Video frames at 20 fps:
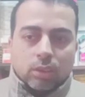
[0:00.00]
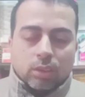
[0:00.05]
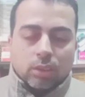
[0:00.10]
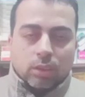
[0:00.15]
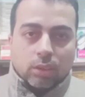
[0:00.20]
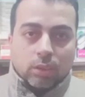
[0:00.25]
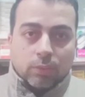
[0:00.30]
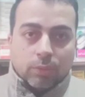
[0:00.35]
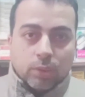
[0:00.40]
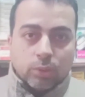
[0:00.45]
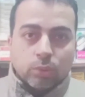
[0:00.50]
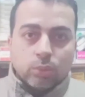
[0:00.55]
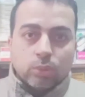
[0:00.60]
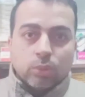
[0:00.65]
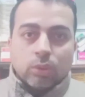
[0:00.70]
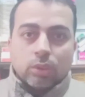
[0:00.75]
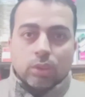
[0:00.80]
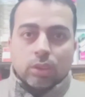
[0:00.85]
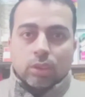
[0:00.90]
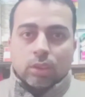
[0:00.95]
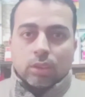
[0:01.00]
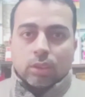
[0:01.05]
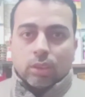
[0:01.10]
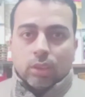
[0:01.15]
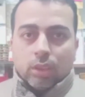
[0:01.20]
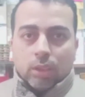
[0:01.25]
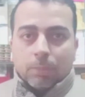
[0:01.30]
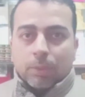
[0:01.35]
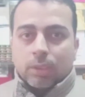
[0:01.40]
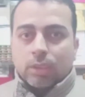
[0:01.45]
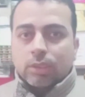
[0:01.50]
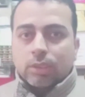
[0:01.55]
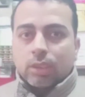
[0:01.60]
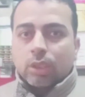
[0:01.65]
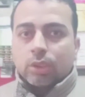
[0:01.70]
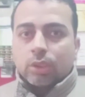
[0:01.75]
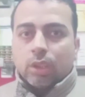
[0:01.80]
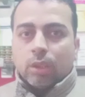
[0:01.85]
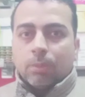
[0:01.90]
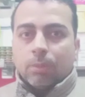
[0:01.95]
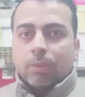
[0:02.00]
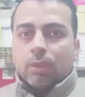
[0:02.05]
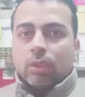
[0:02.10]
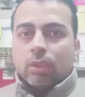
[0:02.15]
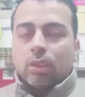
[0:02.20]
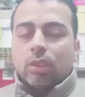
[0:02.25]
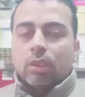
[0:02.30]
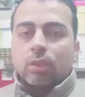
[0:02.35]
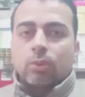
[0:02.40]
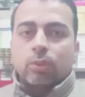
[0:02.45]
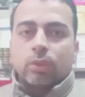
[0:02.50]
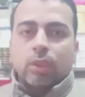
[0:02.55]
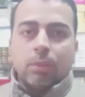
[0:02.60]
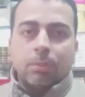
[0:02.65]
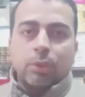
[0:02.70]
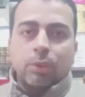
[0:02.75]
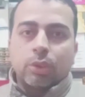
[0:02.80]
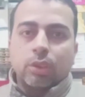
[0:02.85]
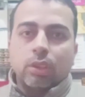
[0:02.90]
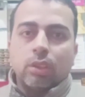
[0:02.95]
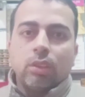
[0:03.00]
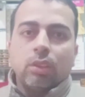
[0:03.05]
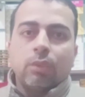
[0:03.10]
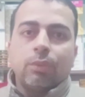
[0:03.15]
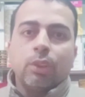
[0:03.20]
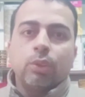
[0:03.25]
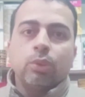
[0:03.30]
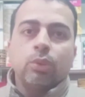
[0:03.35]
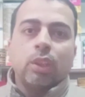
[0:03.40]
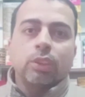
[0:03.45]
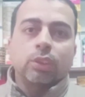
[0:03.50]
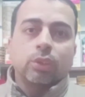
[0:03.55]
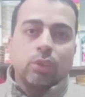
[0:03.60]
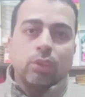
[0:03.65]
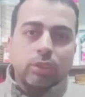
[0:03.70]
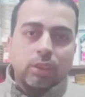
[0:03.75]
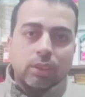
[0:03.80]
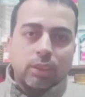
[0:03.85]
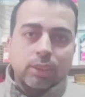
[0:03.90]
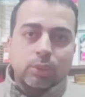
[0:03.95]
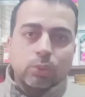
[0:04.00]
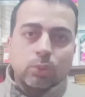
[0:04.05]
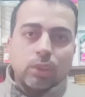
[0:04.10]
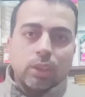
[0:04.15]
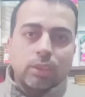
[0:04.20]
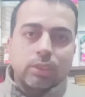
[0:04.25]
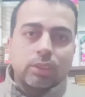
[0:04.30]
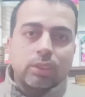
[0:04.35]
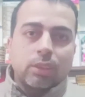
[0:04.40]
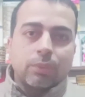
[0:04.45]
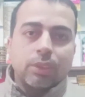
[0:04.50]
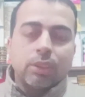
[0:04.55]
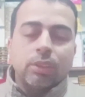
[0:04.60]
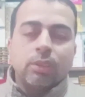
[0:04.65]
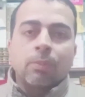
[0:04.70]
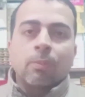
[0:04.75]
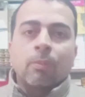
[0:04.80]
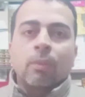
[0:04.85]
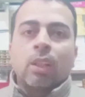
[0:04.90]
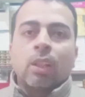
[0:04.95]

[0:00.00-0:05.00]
الفيديو ما تنساش تعمل لايك وتعمل شير للفيديو عشان خاطر الناس كلها تستفيد